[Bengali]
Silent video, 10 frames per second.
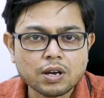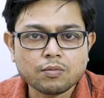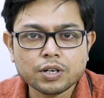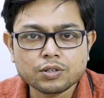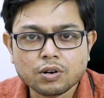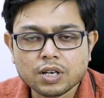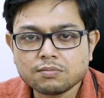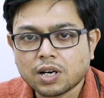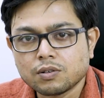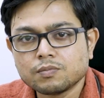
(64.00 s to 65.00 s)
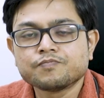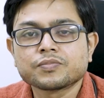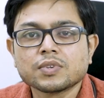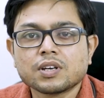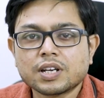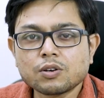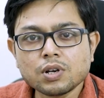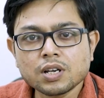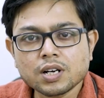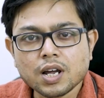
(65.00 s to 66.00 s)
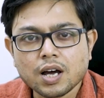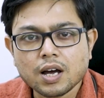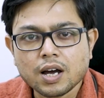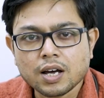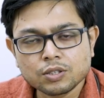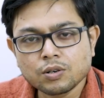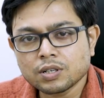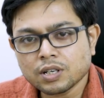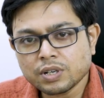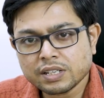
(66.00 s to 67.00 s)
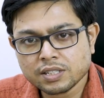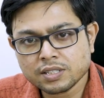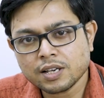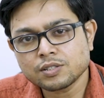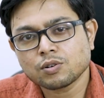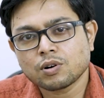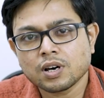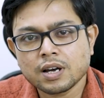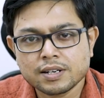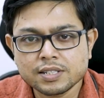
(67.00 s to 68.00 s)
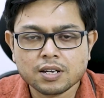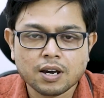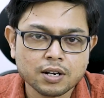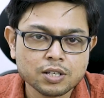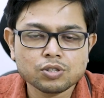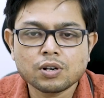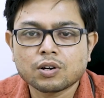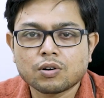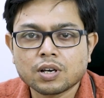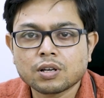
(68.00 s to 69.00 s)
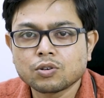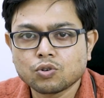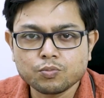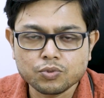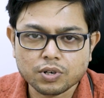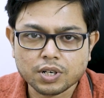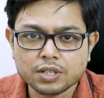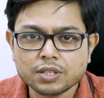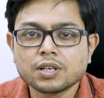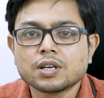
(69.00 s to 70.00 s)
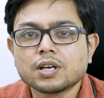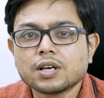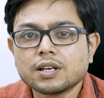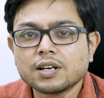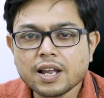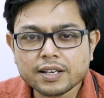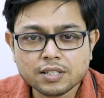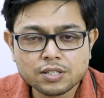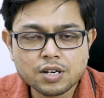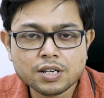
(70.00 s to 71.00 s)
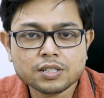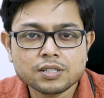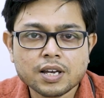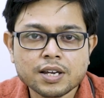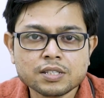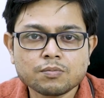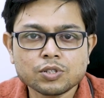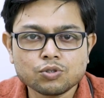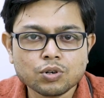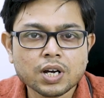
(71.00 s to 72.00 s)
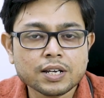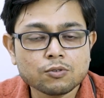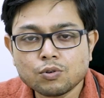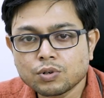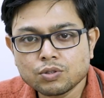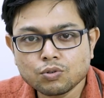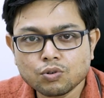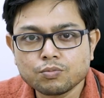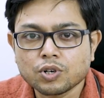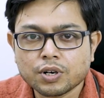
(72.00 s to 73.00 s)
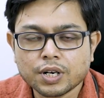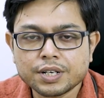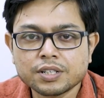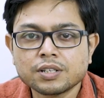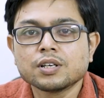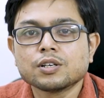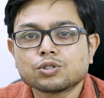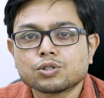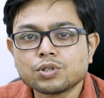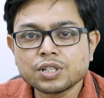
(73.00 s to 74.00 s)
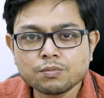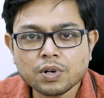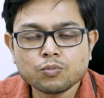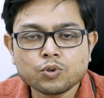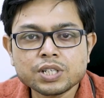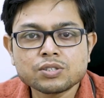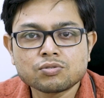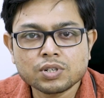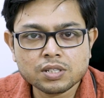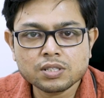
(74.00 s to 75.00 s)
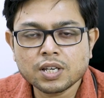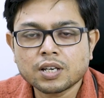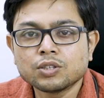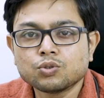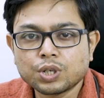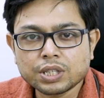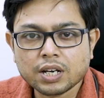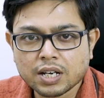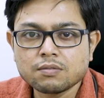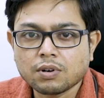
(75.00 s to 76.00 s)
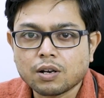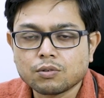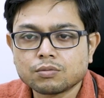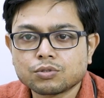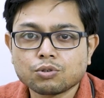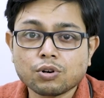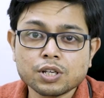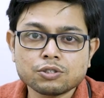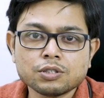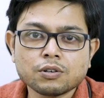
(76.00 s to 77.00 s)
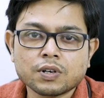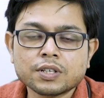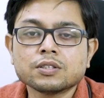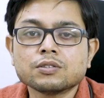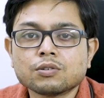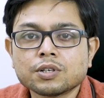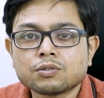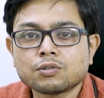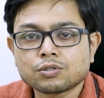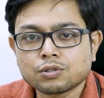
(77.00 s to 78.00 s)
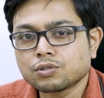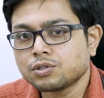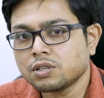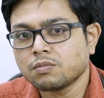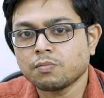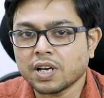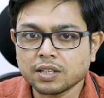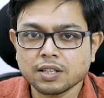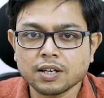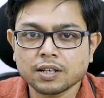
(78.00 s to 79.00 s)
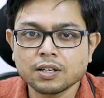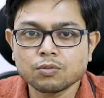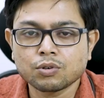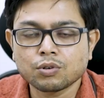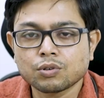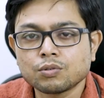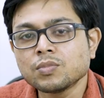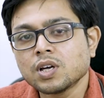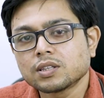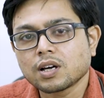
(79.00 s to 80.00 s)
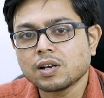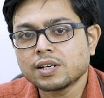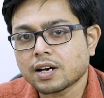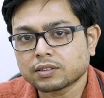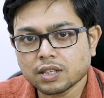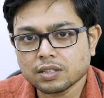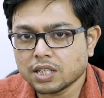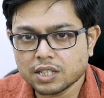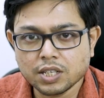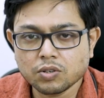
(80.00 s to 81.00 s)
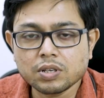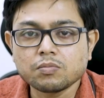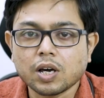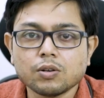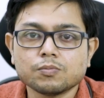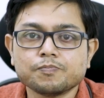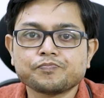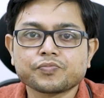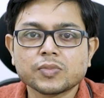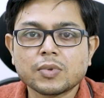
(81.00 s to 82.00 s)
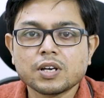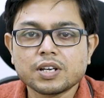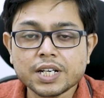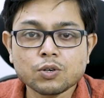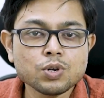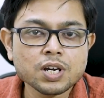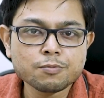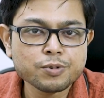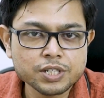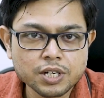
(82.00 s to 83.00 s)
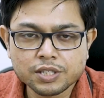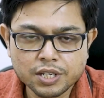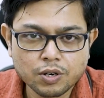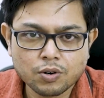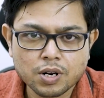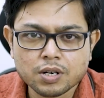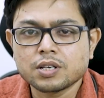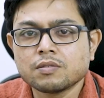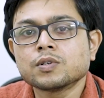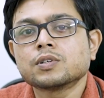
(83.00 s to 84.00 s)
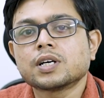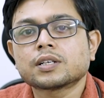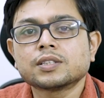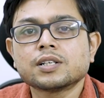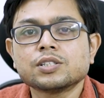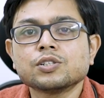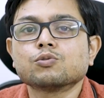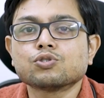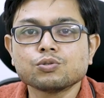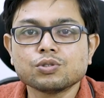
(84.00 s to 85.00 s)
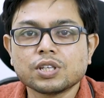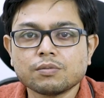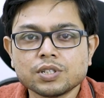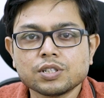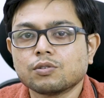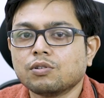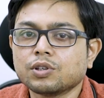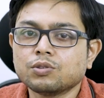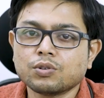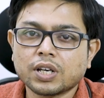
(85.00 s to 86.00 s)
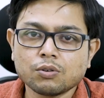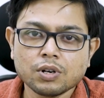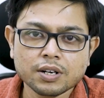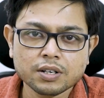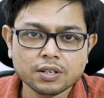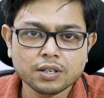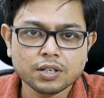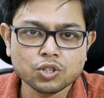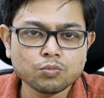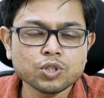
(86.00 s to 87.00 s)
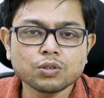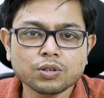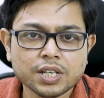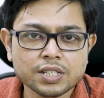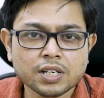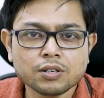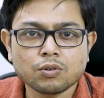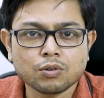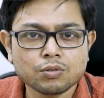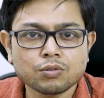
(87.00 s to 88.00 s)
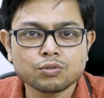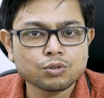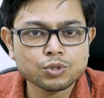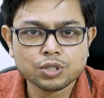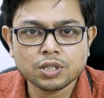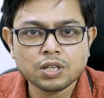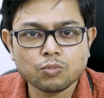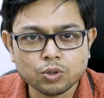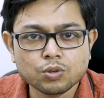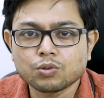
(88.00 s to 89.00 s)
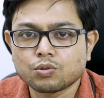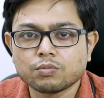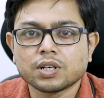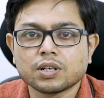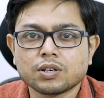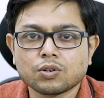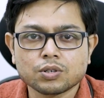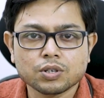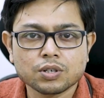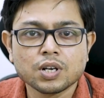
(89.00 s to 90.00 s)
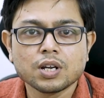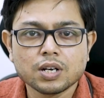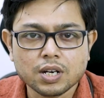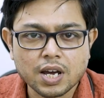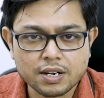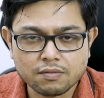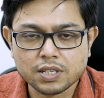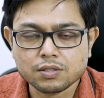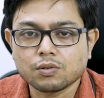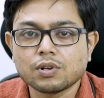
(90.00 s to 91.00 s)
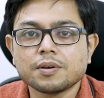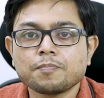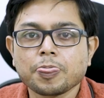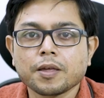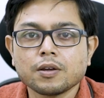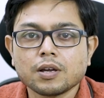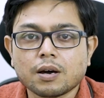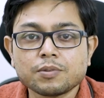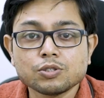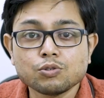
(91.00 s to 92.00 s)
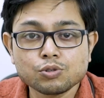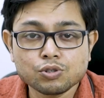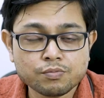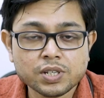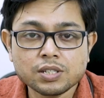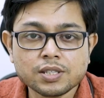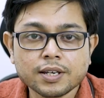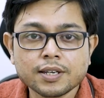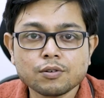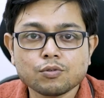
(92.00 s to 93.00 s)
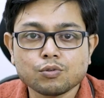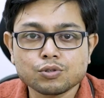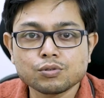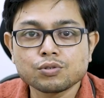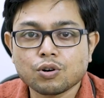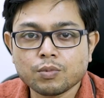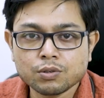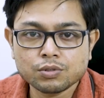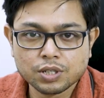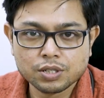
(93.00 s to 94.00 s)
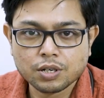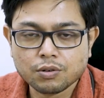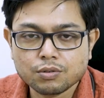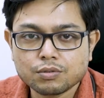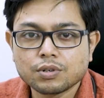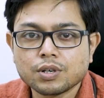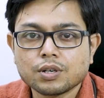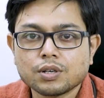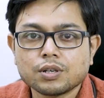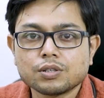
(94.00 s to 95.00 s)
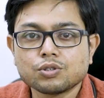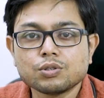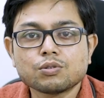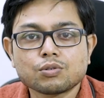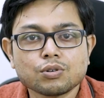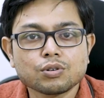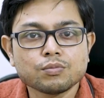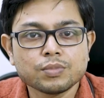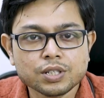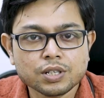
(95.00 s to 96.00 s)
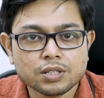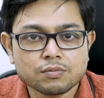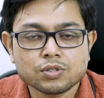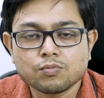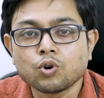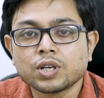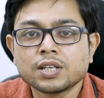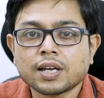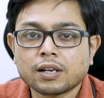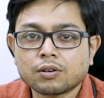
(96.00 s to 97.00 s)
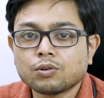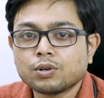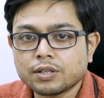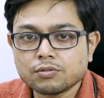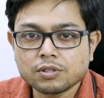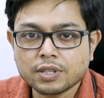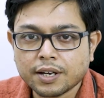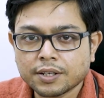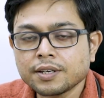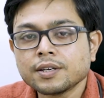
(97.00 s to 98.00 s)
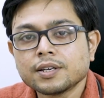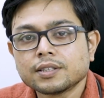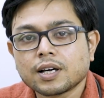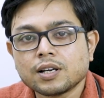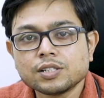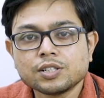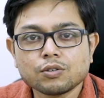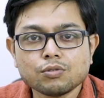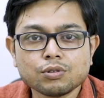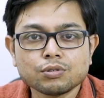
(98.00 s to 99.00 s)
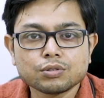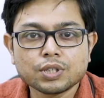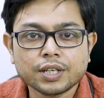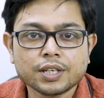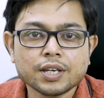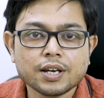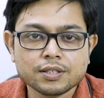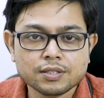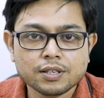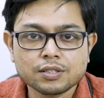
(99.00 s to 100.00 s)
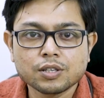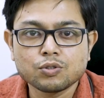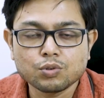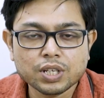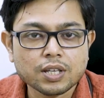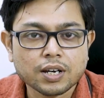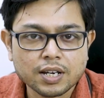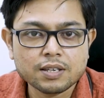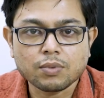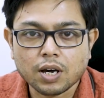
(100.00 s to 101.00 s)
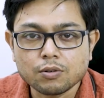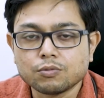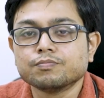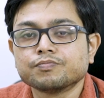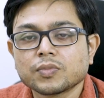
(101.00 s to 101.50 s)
একটু অ্যাভয়েড করাই ভালো রেগুলার আধ ঘন্টা করে এক্সারসাইজ করা অ্যাটলিস্ট হাঁটা চলা করা খুব দরকারি রিল্যাক্সেশন এক্সারসাইজ বা যোগা এগুলোও কিন্তু খুব দরকারি শরীর বা মনের স্ট্রেস থেকে দূরে থাকাই ভালো শরীরে যদি অনেক দিন ধরে কোনো অস্বস্তি বা ব্যথা থাকে কোনো রকম তাহলে ডাক্তার দেখিয়ে নেওয়াই ভালো রেগুলার প্রেশার চেক করান এবং ডাক্তার যে ওষুধ দেবে সেগুলো কিন্তু রেগুলার নিয়মিত খেয়ে যান কখনো কোনো অবস্থাটি বন্ধ করবেন না ডক্টর না অ্যাডভাইস করলে আপনি যদি ওজন বেশি থাকে ওজন কমানোর চেষ্টা করুন যদি কোনো রকম নেশা যেমন স্মোকিং অ্যালকোহল এগুলো থাকে তাহলে সেগুলো থেকে আস্তে আস্তে দূরে থাকাই ভালো